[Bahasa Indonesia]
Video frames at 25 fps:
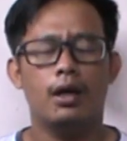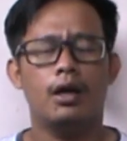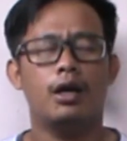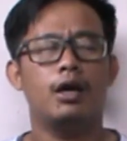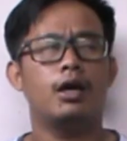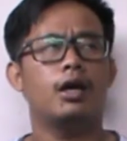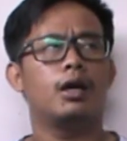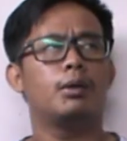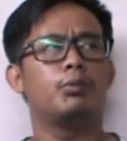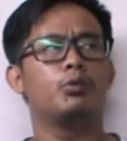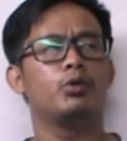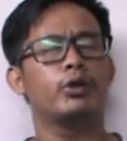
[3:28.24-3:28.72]

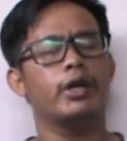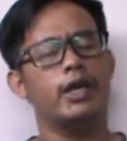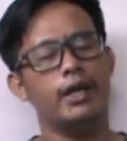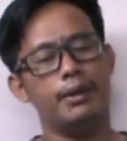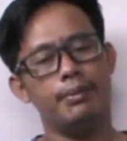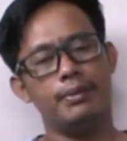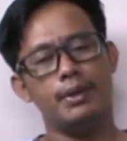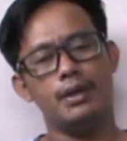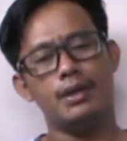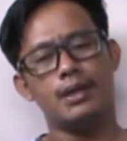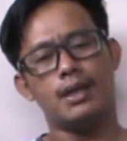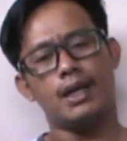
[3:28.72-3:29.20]
eh,
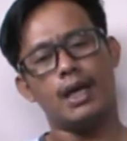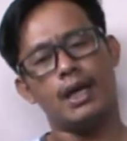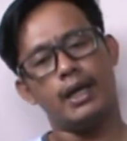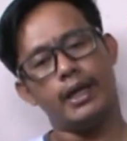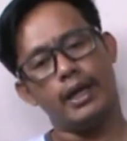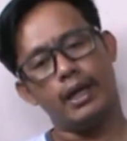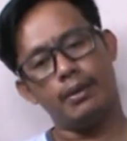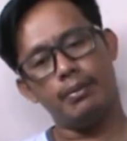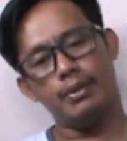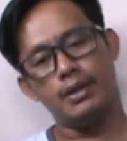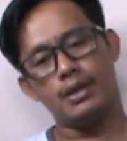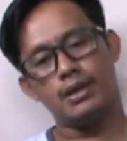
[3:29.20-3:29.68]
mungkin bis,
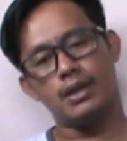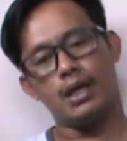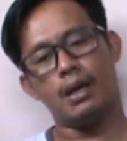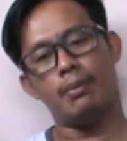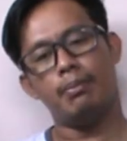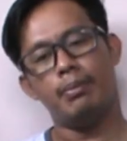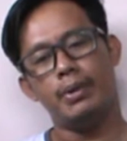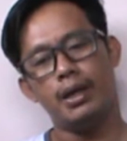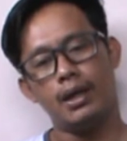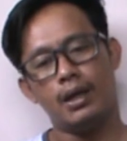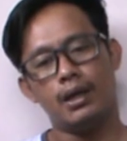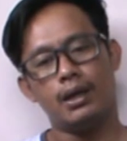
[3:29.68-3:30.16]
kalian bisa
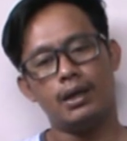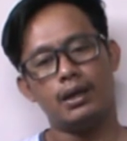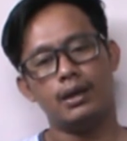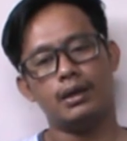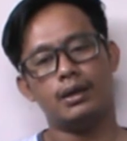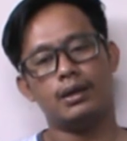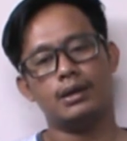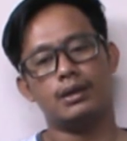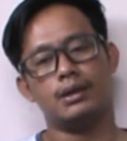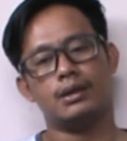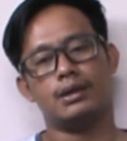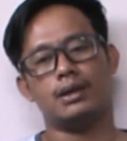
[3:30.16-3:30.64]
mix
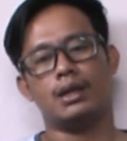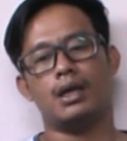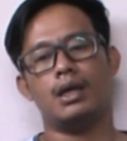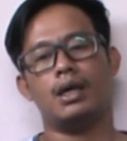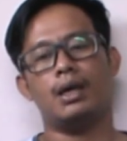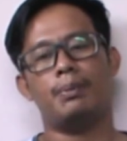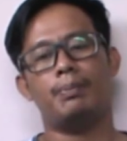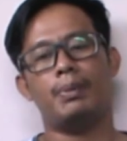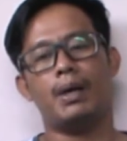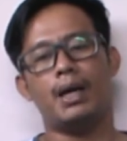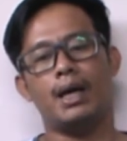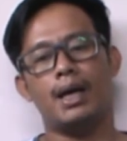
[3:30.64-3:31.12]

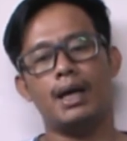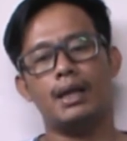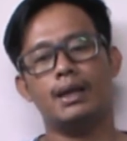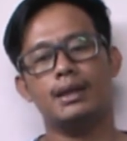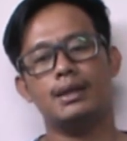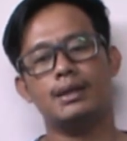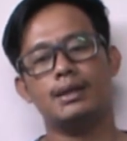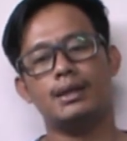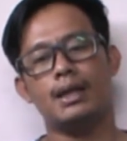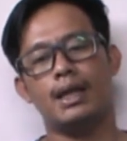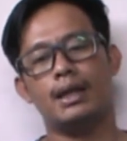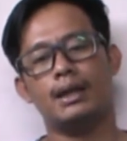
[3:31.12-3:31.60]
uh, pakan
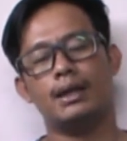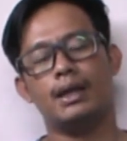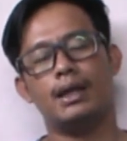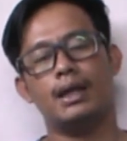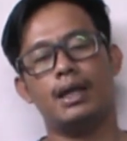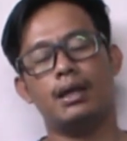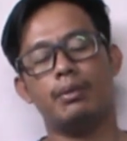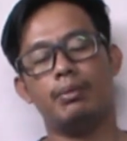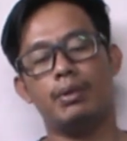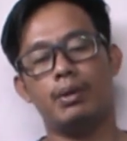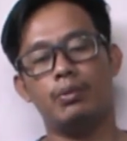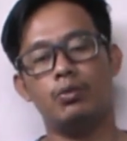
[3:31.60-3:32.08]
saat
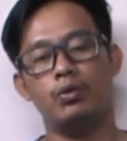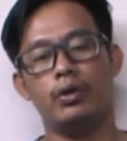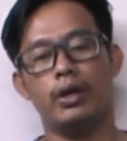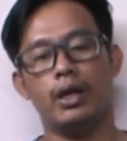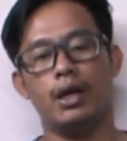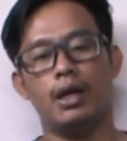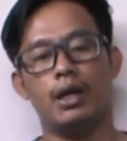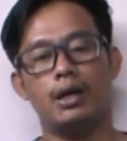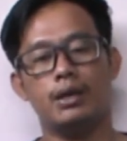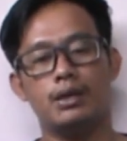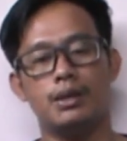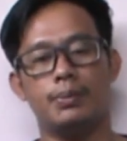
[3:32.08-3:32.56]
kenari mabung
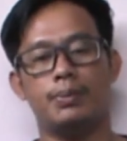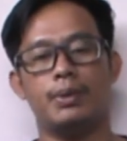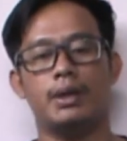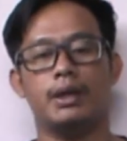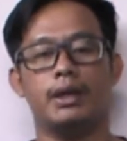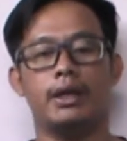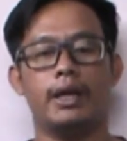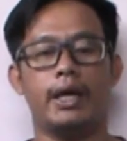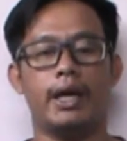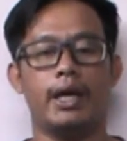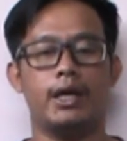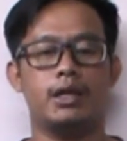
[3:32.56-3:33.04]
ya,
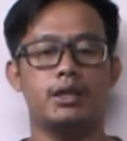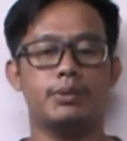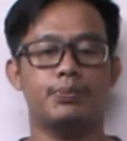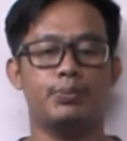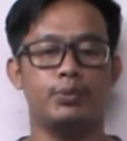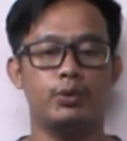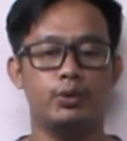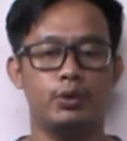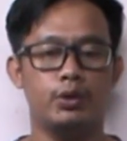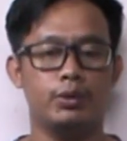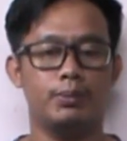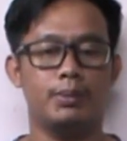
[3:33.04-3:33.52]
seperti
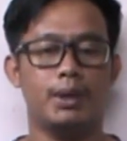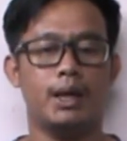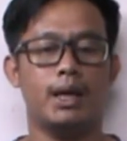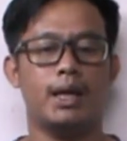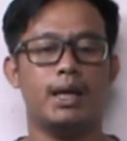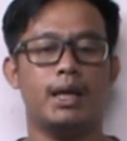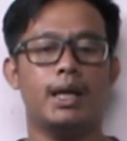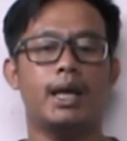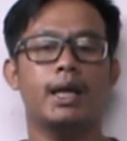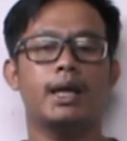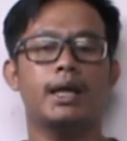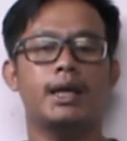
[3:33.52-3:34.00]
eksput
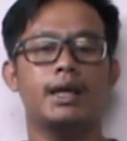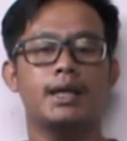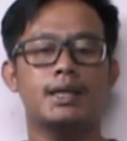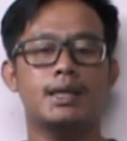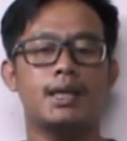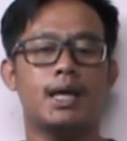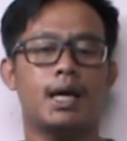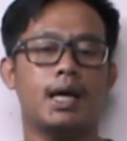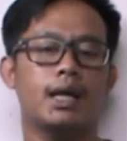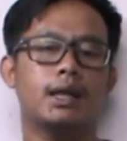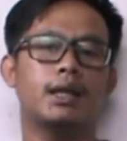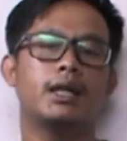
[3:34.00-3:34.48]
makanan ini
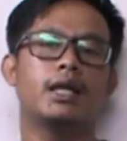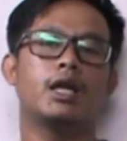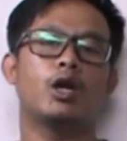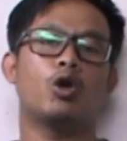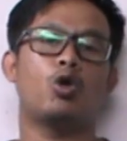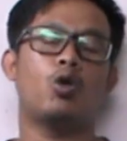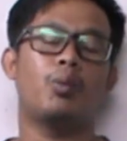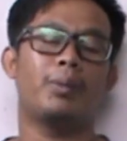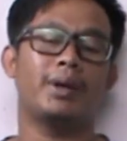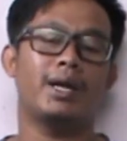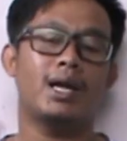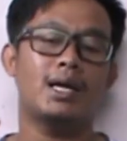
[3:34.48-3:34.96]
sangat
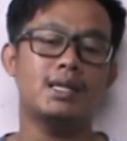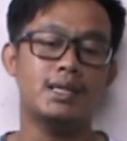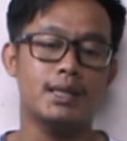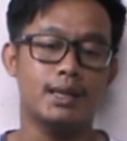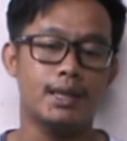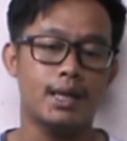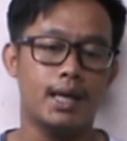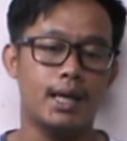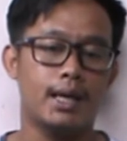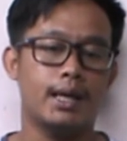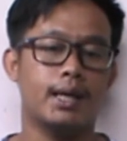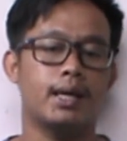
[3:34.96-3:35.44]

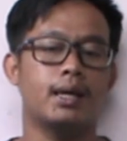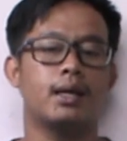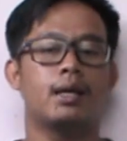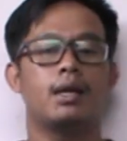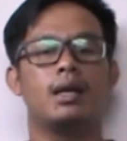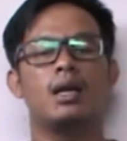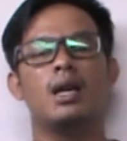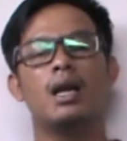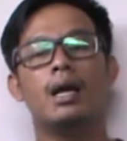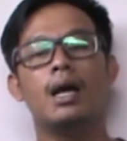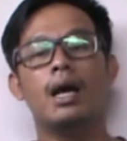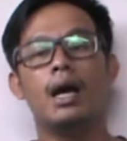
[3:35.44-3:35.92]
direkomendasikan
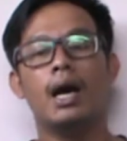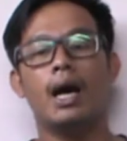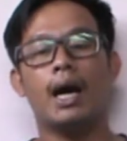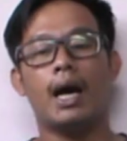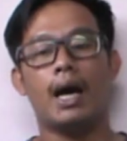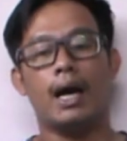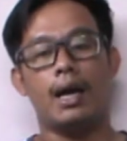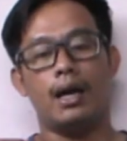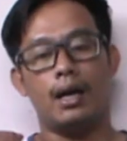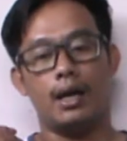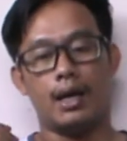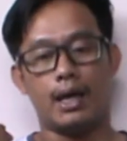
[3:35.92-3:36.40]

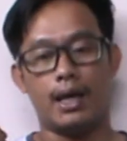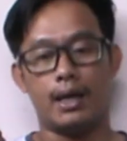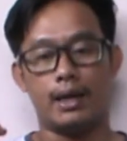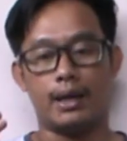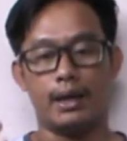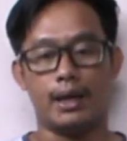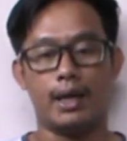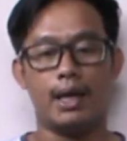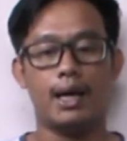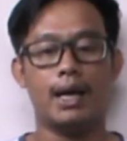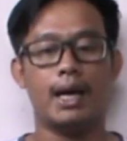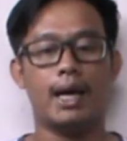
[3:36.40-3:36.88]

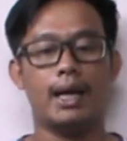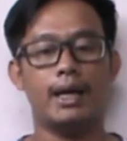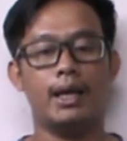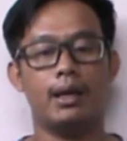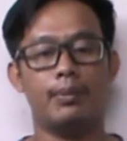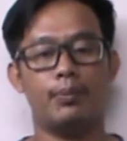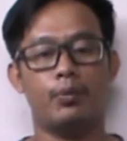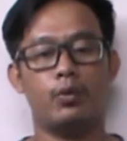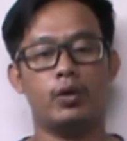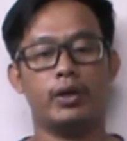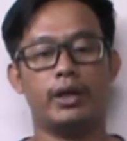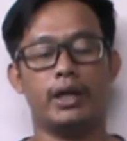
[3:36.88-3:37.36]
karena
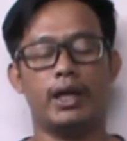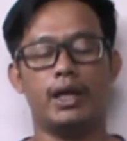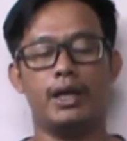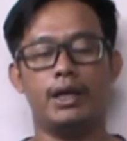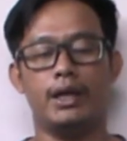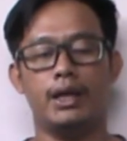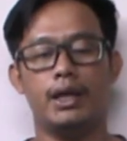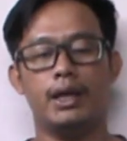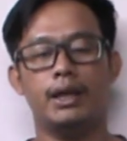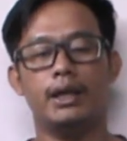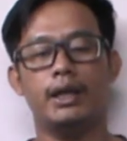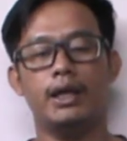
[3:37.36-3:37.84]
kadar
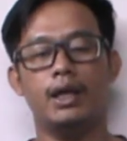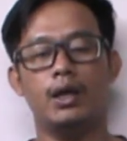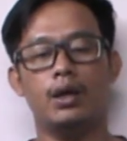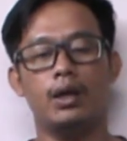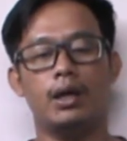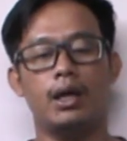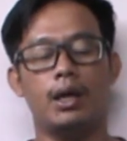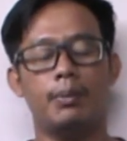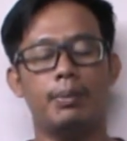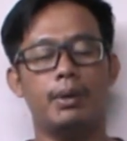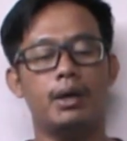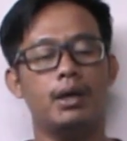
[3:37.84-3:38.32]
proteinnya
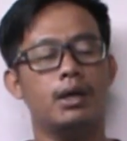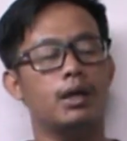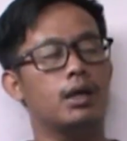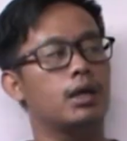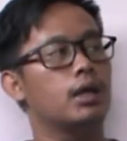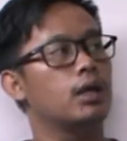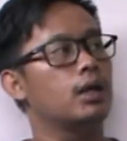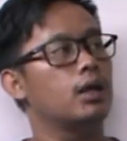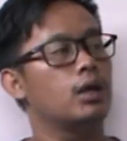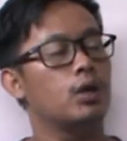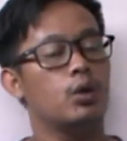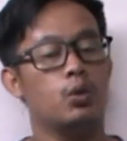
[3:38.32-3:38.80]
apa
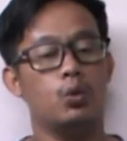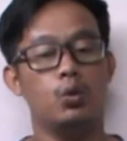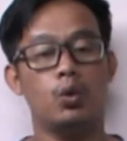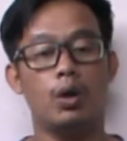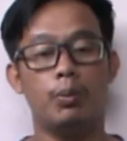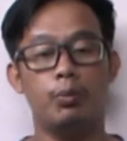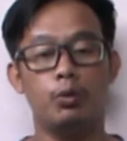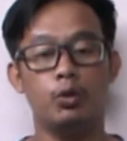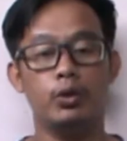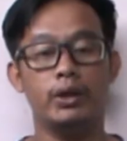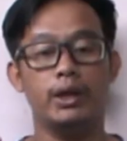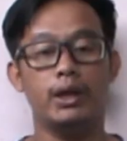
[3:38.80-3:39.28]

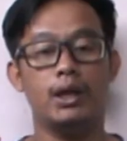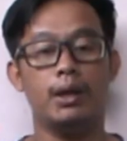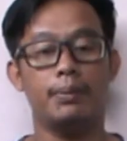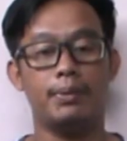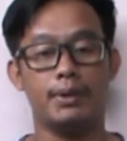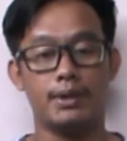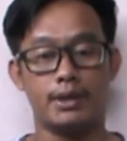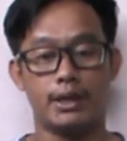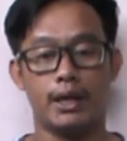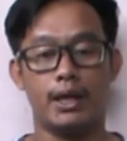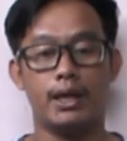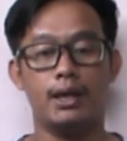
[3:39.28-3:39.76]

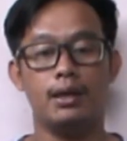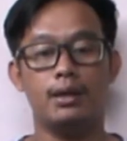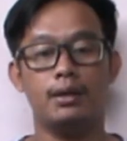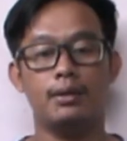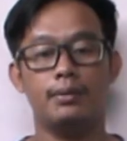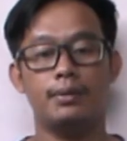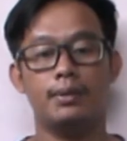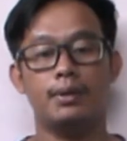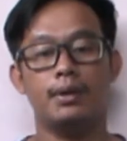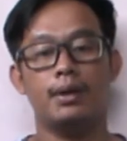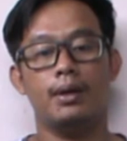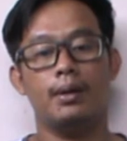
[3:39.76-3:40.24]

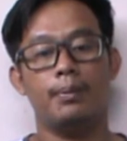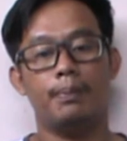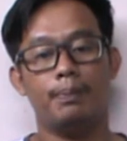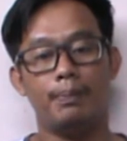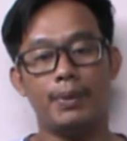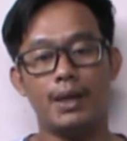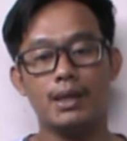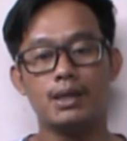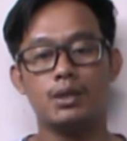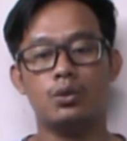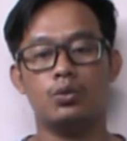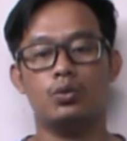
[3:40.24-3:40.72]
23%
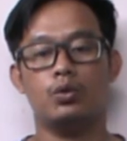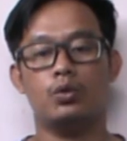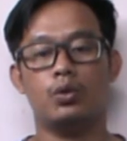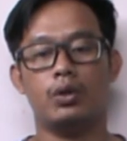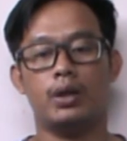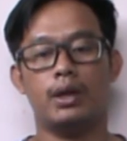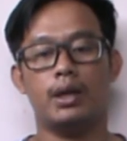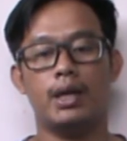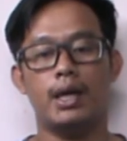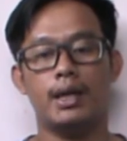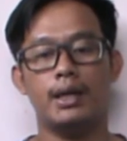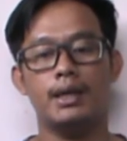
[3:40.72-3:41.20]
pas untuk
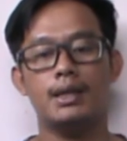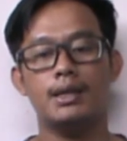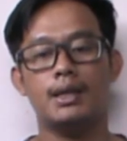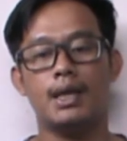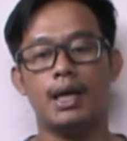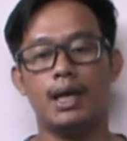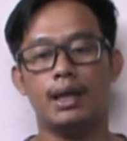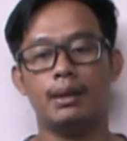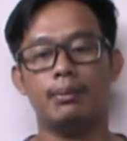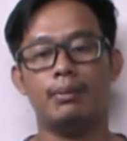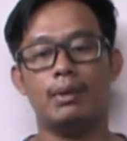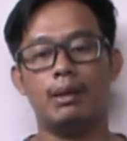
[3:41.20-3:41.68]
kenari
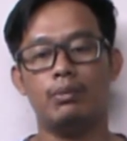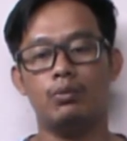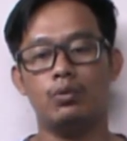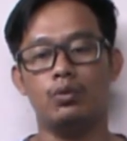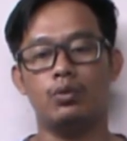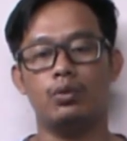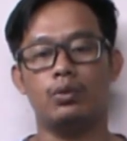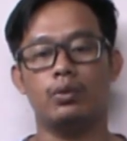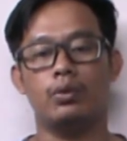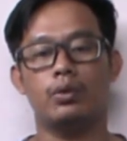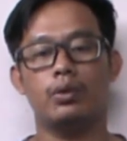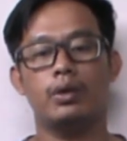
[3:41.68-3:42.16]
saat mabung.